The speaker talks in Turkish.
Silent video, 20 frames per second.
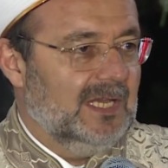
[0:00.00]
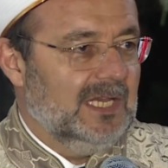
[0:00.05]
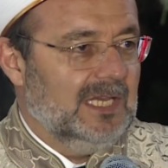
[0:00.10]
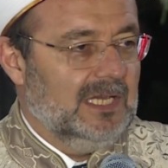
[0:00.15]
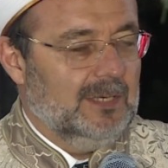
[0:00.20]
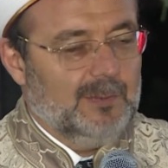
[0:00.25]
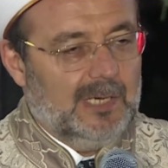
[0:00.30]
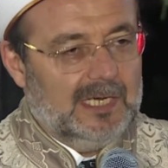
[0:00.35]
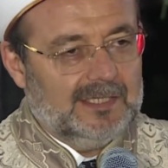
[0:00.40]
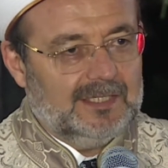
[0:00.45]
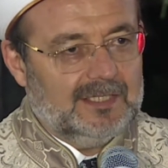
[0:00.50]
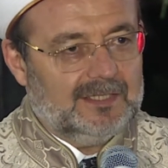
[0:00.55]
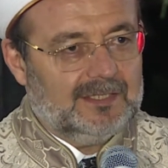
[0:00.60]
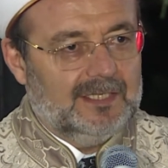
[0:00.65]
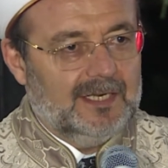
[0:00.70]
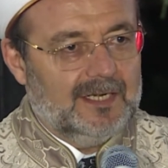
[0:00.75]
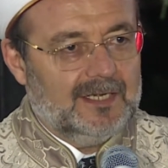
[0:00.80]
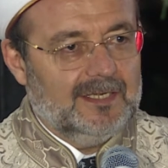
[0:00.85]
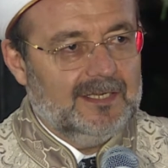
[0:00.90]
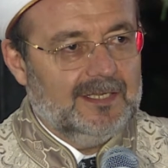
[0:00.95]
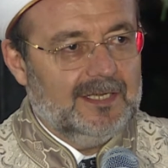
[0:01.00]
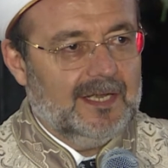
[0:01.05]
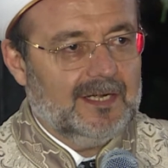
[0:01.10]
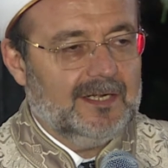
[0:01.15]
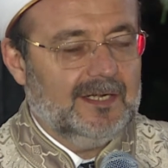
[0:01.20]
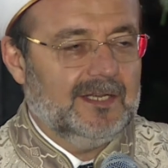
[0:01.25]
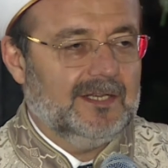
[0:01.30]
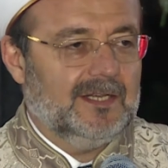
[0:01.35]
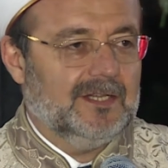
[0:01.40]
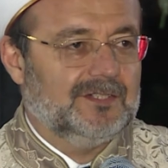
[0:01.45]
ibadetlerini
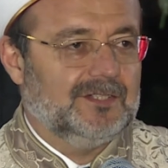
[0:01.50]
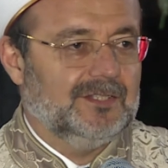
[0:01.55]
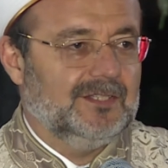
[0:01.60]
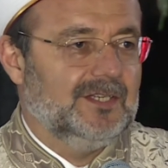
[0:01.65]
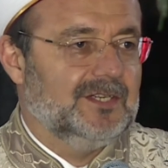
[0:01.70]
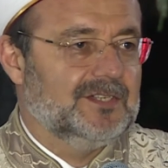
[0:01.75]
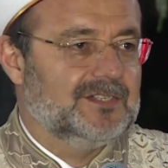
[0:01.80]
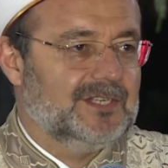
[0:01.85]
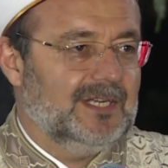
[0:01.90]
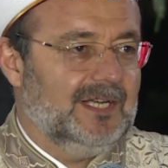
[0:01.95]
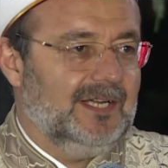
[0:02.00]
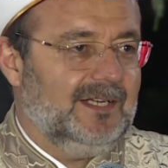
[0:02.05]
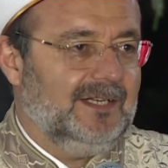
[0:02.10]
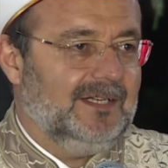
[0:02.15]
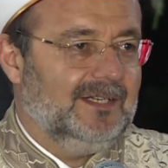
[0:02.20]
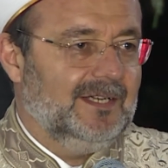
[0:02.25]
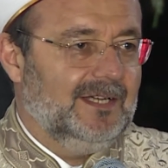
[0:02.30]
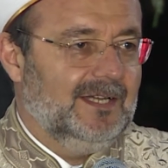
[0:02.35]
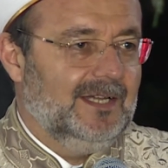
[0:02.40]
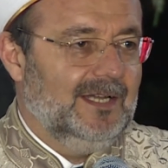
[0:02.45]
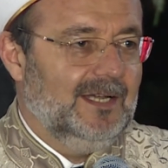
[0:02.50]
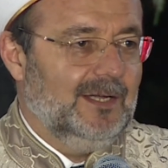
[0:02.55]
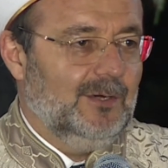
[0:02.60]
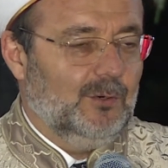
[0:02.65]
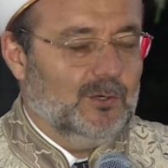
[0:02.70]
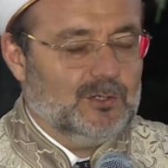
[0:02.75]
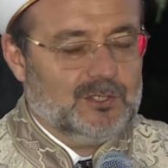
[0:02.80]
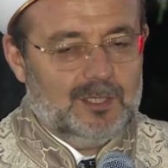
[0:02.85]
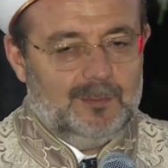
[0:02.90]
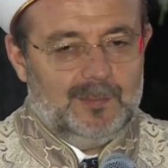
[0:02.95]
yerine getirirse
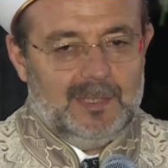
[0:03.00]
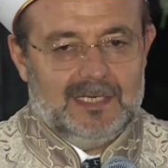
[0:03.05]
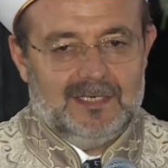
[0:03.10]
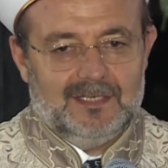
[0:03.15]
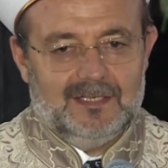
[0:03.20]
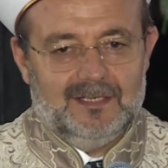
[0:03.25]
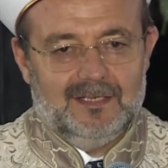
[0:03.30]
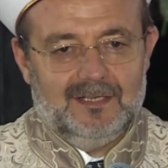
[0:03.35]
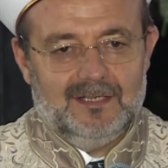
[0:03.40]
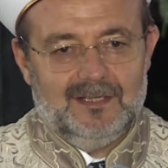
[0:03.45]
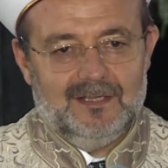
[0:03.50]
o zaman